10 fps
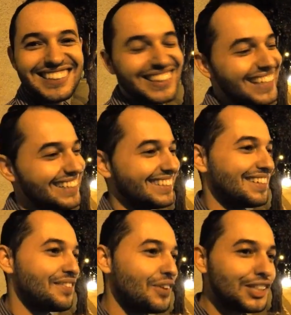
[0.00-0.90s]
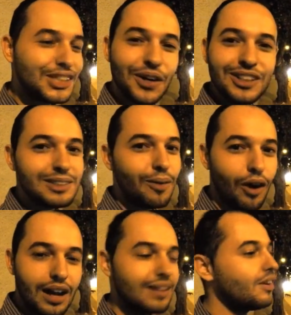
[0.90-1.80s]
doido. Tá, ficou ah, ficou
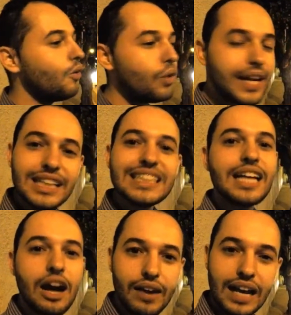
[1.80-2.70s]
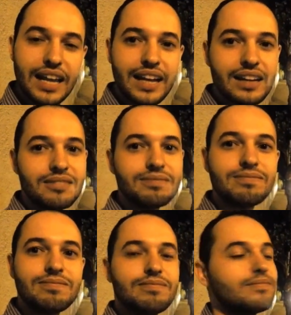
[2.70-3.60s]
bom? Original, É a galera. que você vai
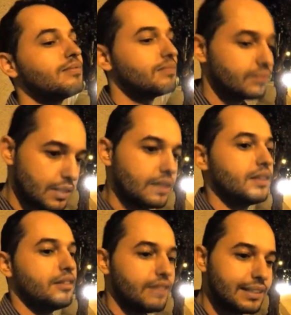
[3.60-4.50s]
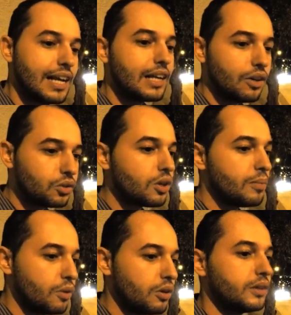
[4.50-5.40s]
andar, né, abaixo. não tá
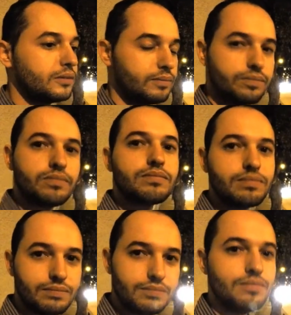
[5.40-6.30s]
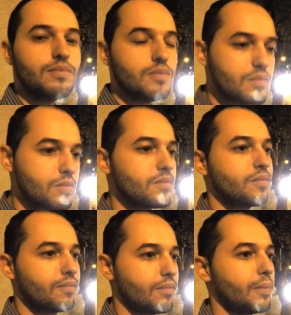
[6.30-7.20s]
estuprado no chão, dá pra
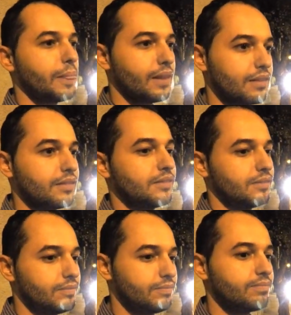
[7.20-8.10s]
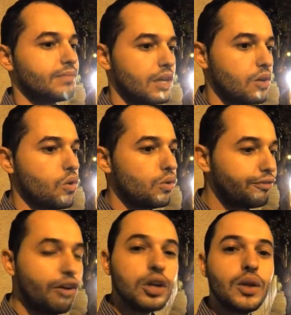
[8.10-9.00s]
andar e o conforto ficou legal, né?
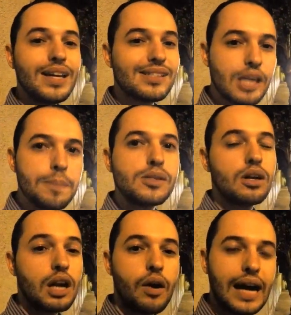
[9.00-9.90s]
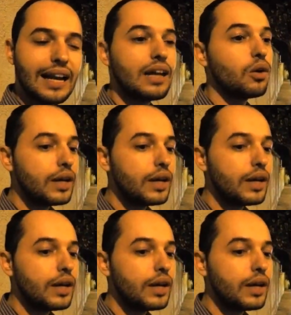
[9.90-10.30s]
Conforto excepcional, galera,